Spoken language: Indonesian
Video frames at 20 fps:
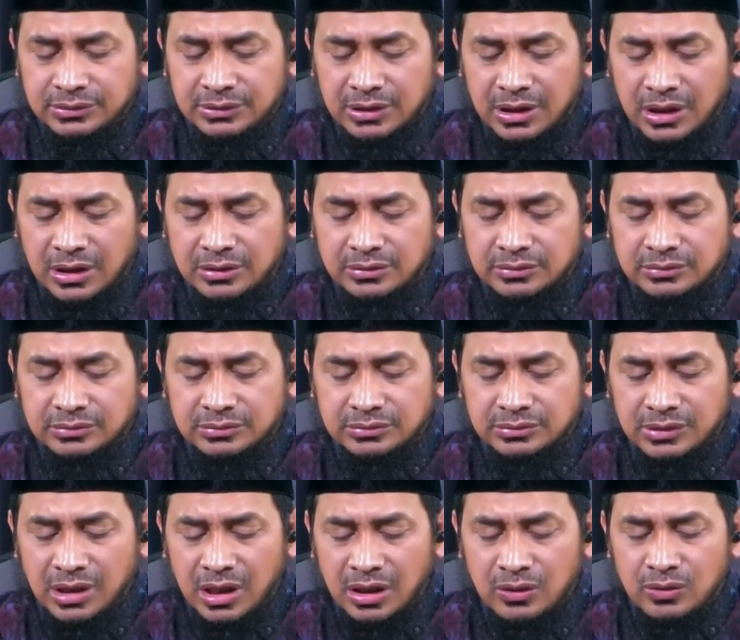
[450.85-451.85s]
dan
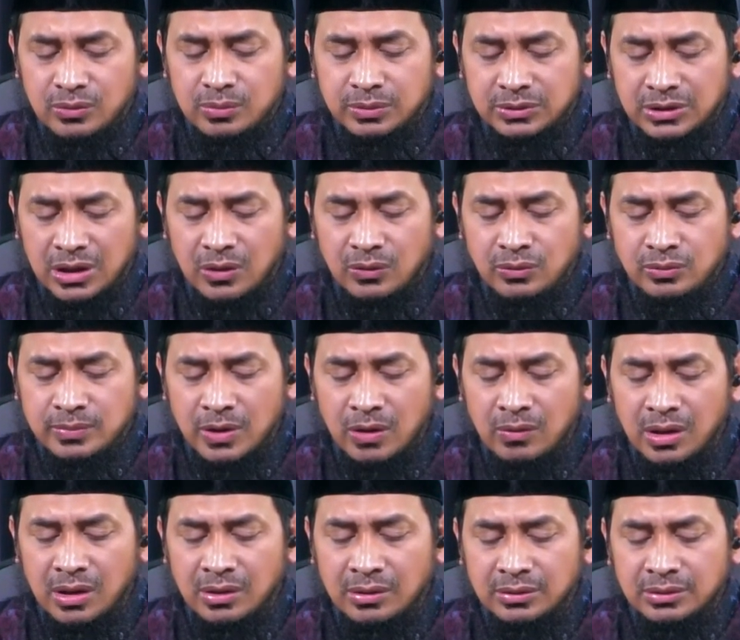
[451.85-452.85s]
aku tahu
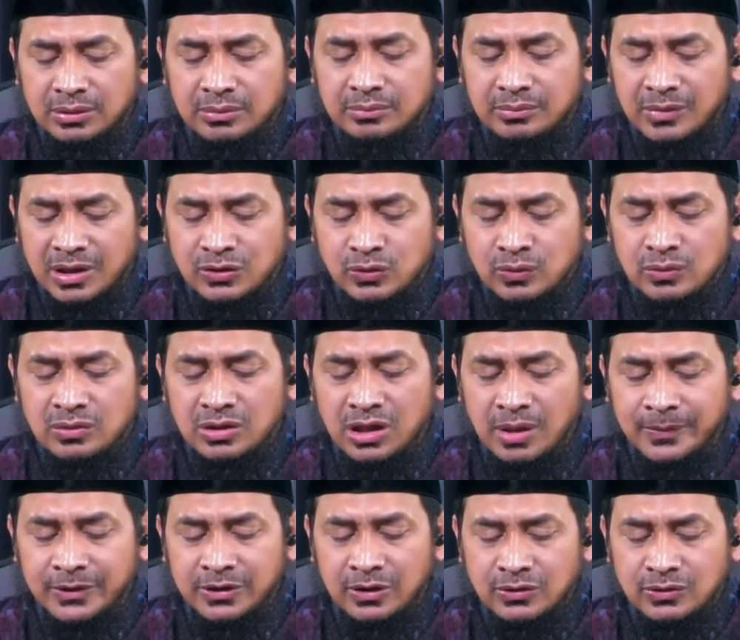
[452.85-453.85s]
bahwa maksud
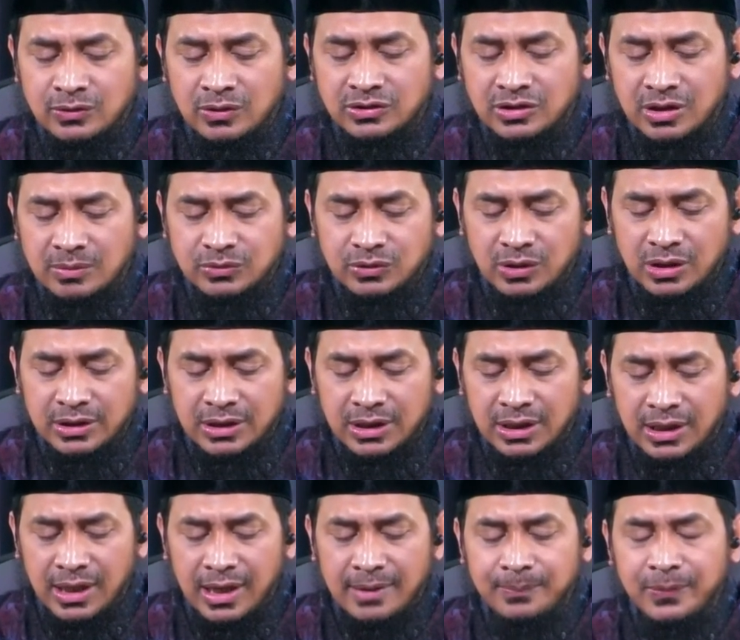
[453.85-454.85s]
ungkapan Rasulullah SAW itu
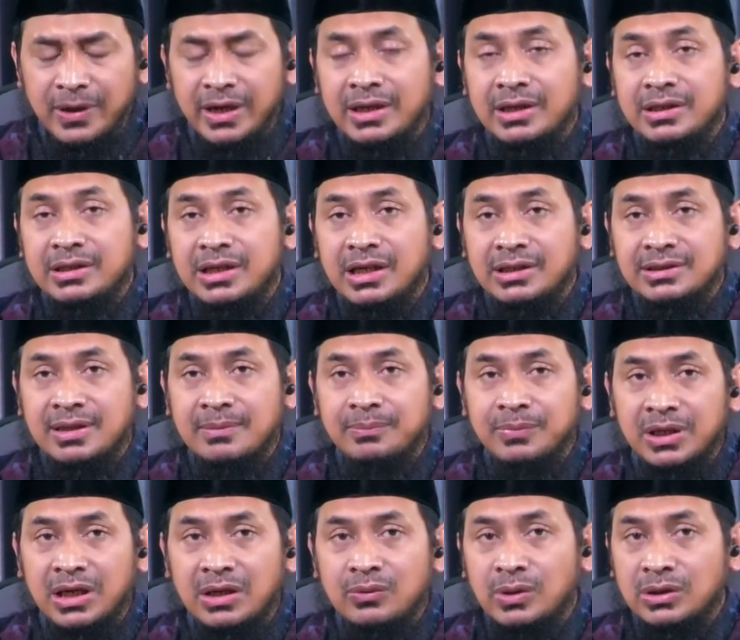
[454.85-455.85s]
adalah apa yang dia
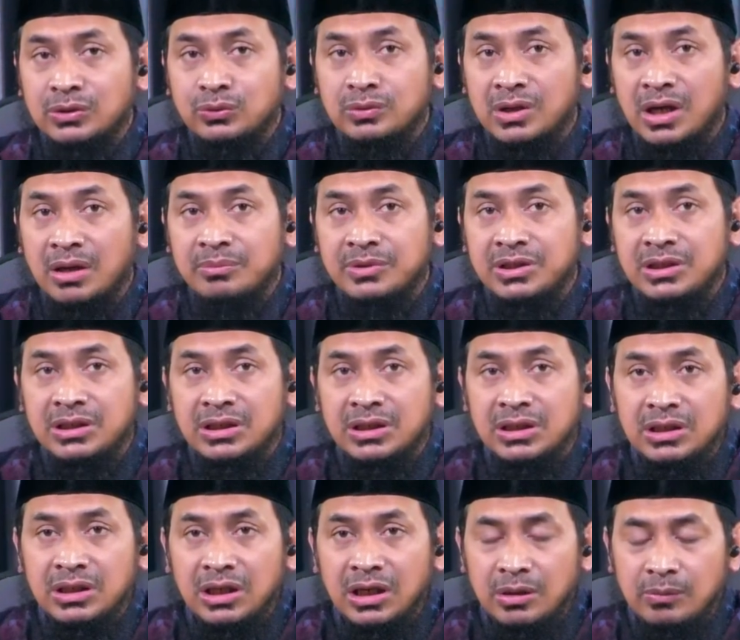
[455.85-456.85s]
sampaikan waktu kami
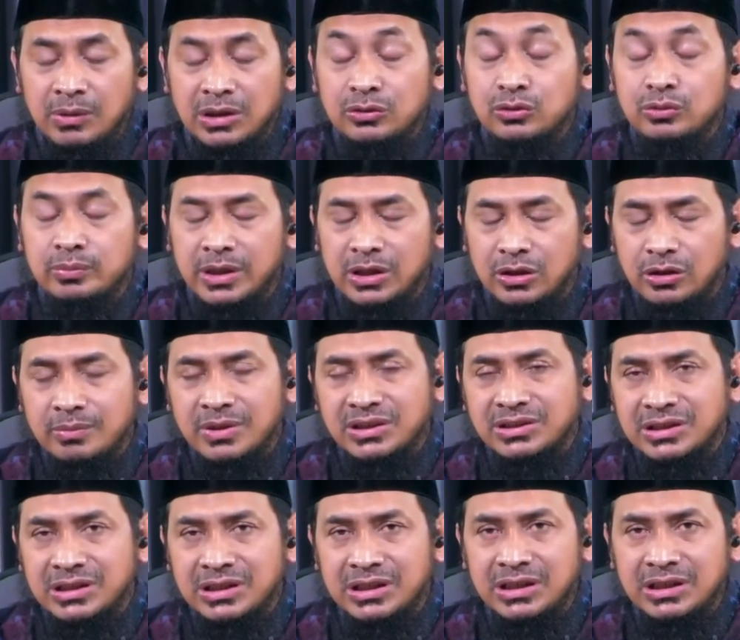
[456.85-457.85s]
eh, waktu beliau
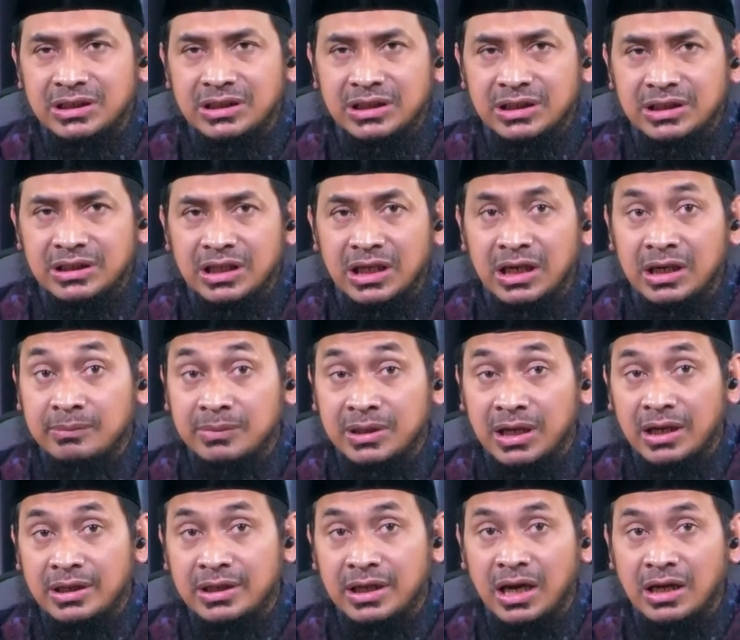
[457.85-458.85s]
masih dalam
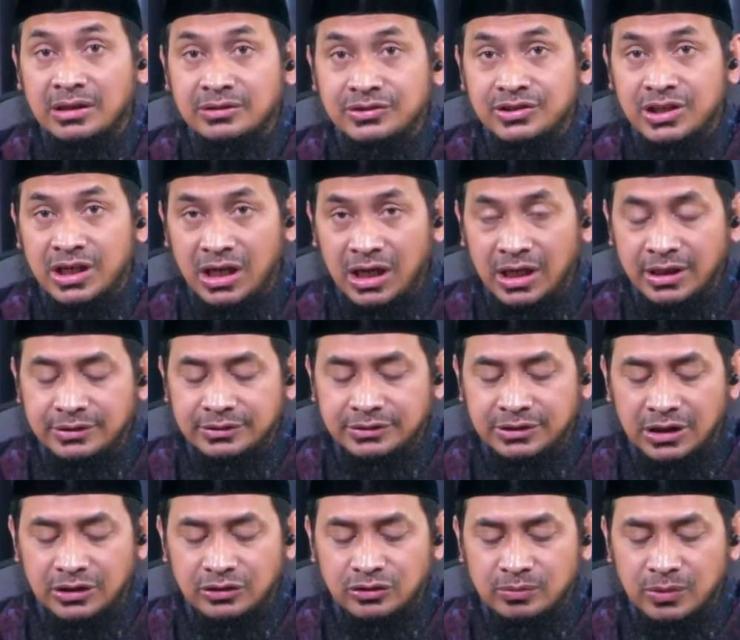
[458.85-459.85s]
keadaan sehat
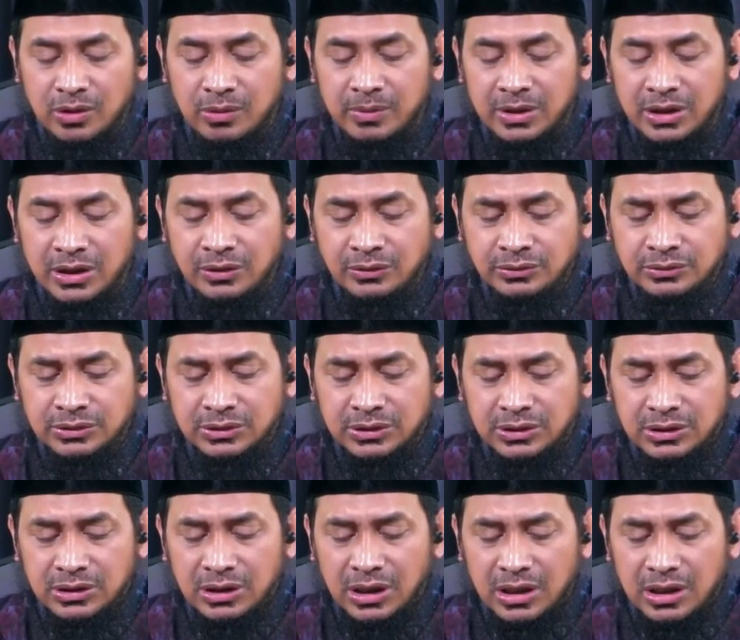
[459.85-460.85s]
yaitu bahwa beliau
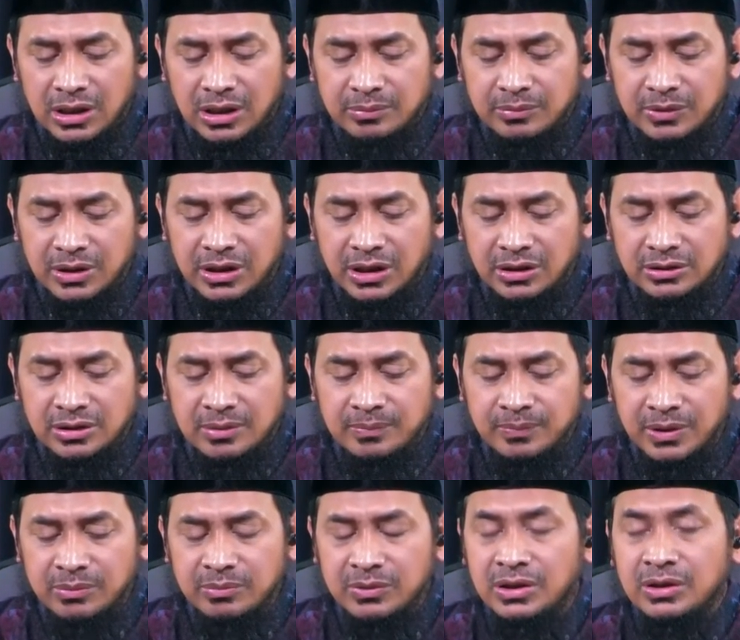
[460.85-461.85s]
akan melihat
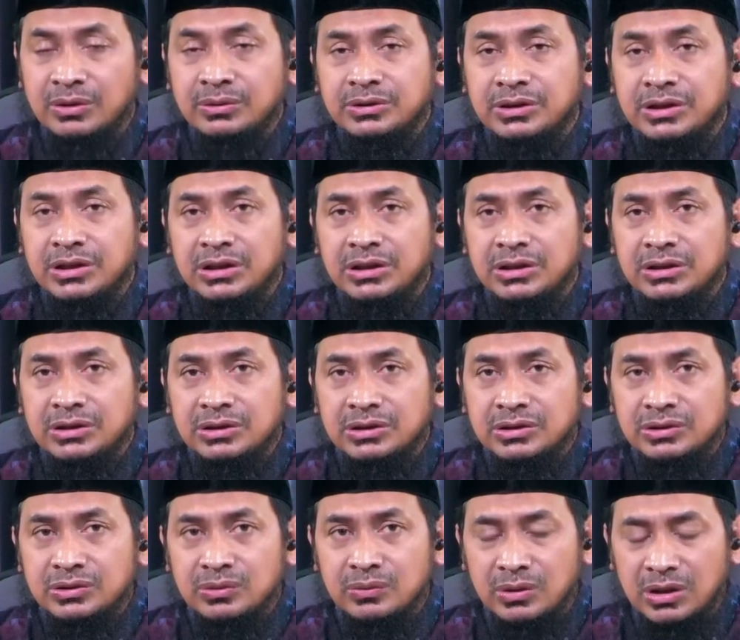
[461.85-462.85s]
tempat beliau di
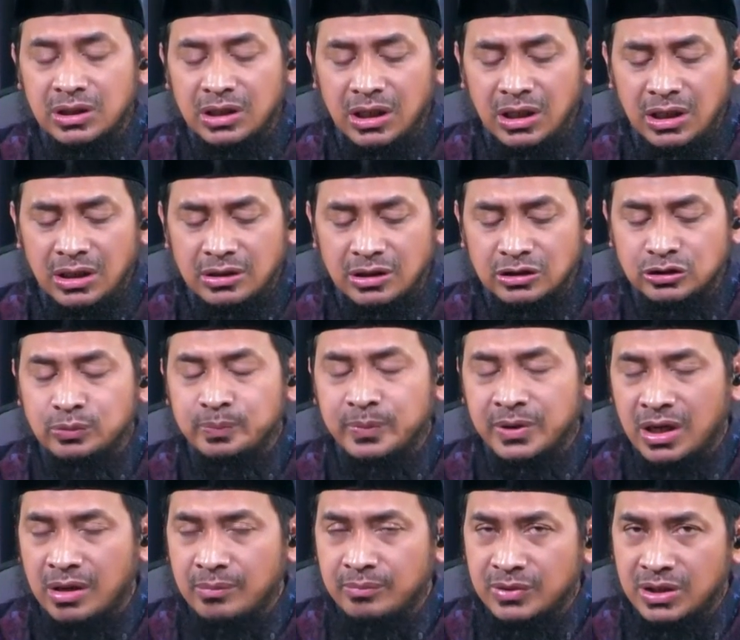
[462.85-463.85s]
surga atau
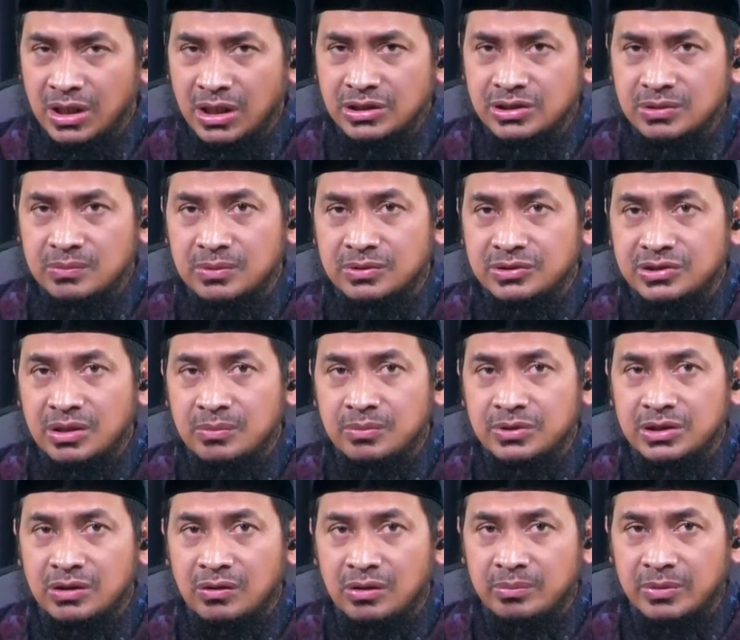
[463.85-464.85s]
para ambia sebelum
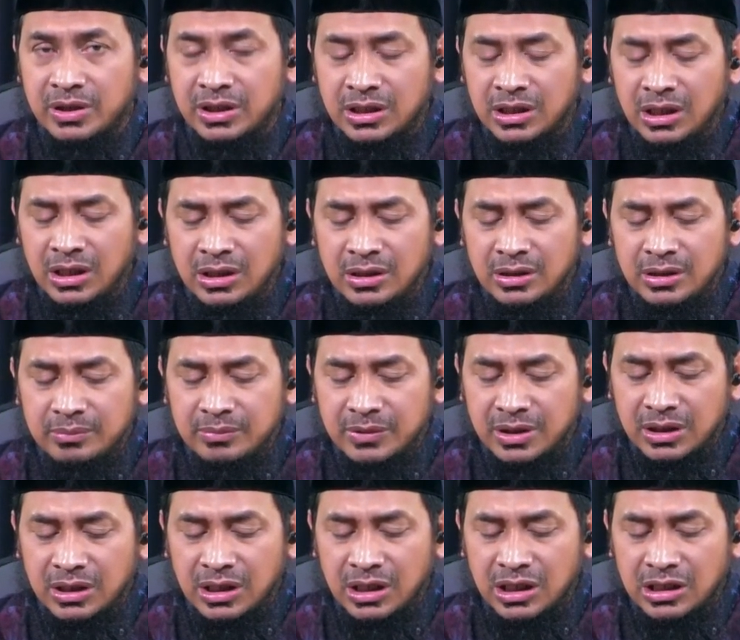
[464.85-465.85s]
cabut nyawa mereka
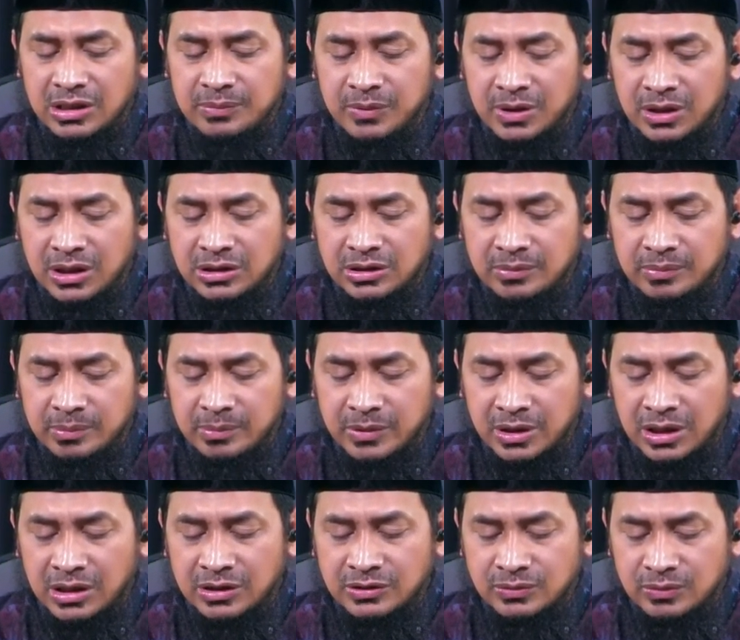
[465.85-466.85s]
mereka akan dipilihkan tempat
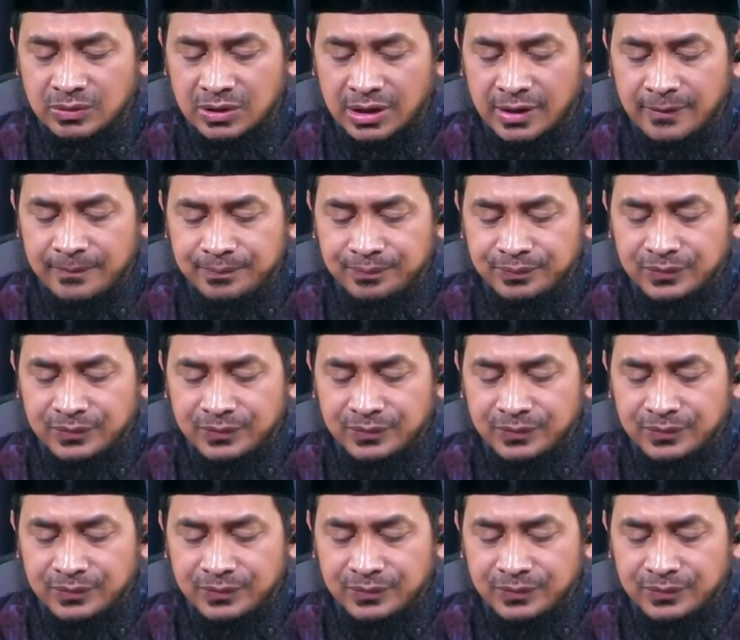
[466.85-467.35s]
mereka di surga.